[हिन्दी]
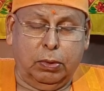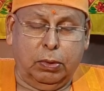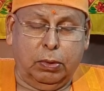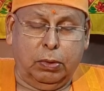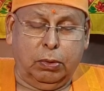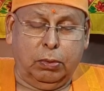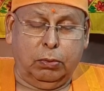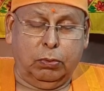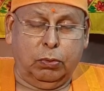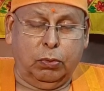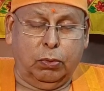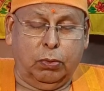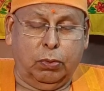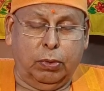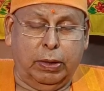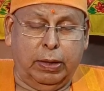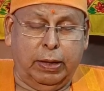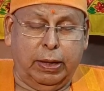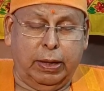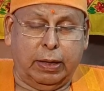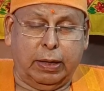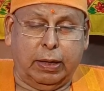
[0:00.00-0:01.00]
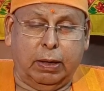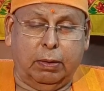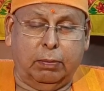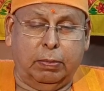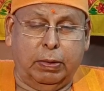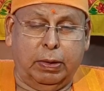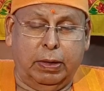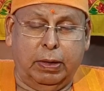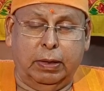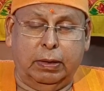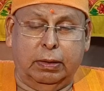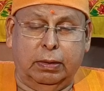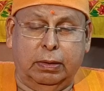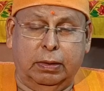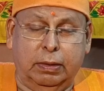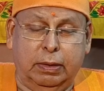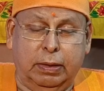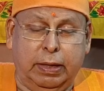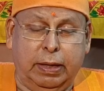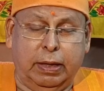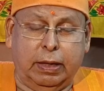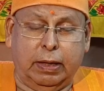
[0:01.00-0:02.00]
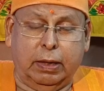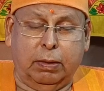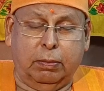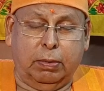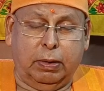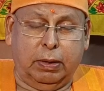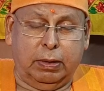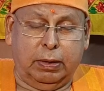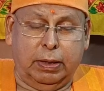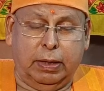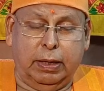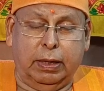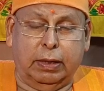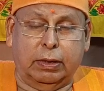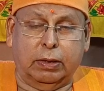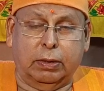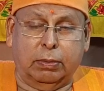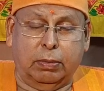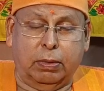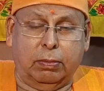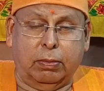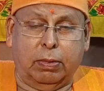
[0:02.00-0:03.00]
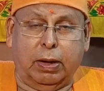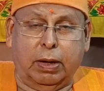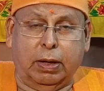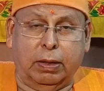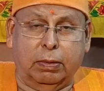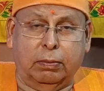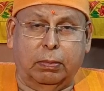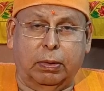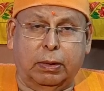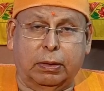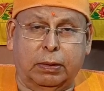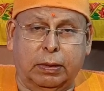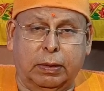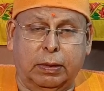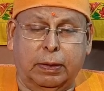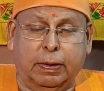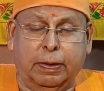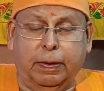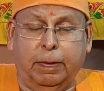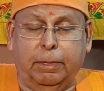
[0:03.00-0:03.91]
वो एक का वेद एक के बाद एक जब हम आगे बढ़ते हैं